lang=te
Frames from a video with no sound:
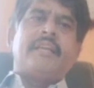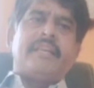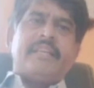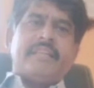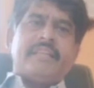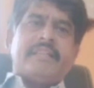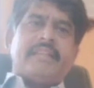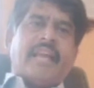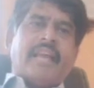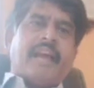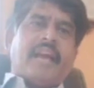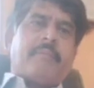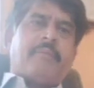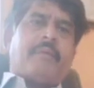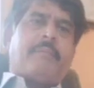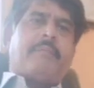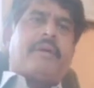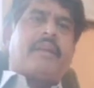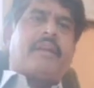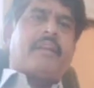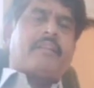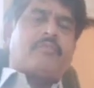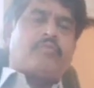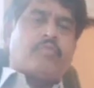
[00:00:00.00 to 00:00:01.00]
ఈ తేమ
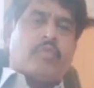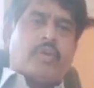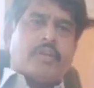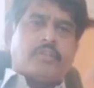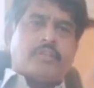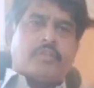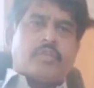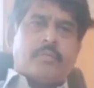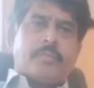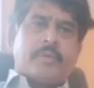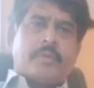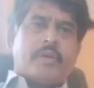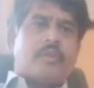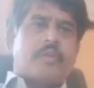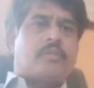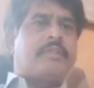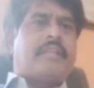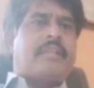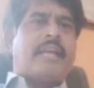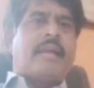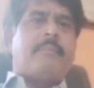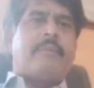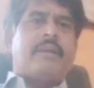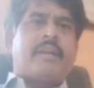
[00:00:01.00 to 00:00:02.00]
మన శ్వాసతో పాటు
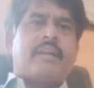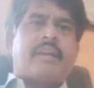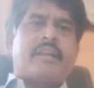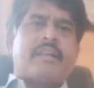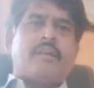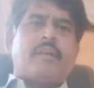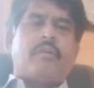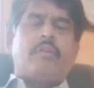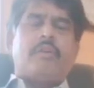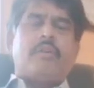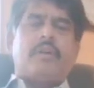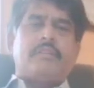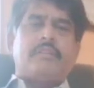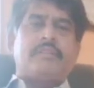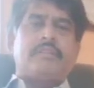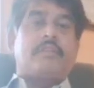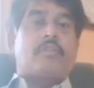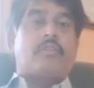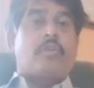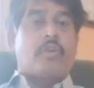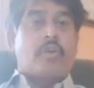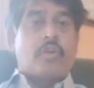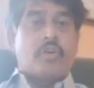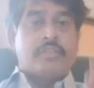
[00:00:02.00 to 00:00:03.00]
తేమ వెళ్ళడానికి అవకాశం
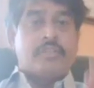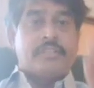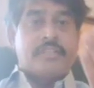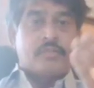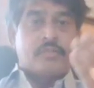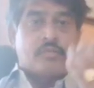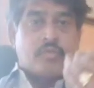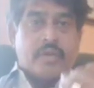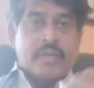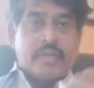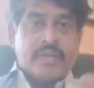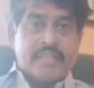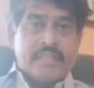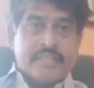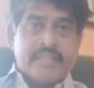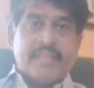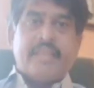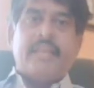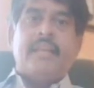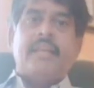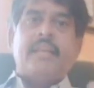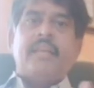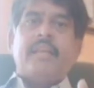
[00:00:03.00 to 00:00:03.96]
కంట్రోల్ చేసుకోగలిగితే